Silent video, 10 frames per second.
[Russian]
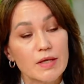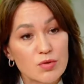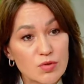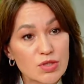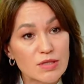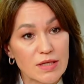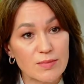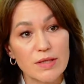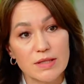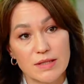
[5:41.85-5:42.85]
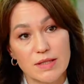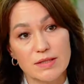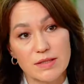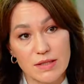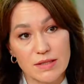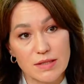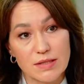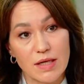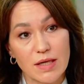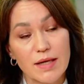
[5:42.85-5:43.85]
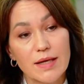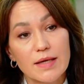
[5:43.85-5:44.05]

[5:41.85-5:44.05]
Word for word: То же самое касается родителей.